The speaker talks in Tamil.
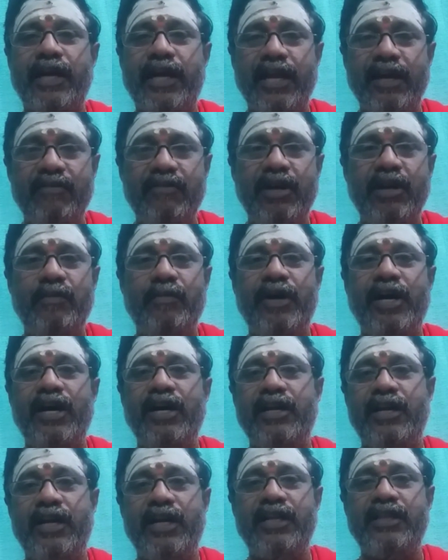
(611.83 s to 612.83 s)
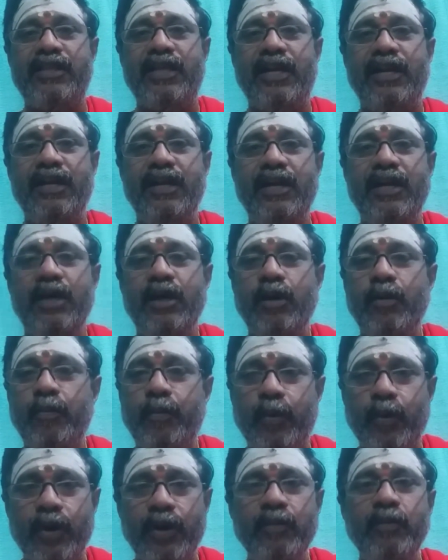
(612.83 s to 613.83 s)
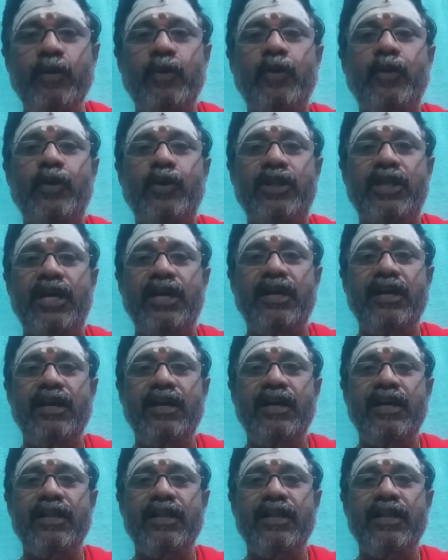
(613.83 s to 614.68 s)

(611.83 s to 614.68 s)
கேவலமாக நினைத்தல் புறம் கூறுதல்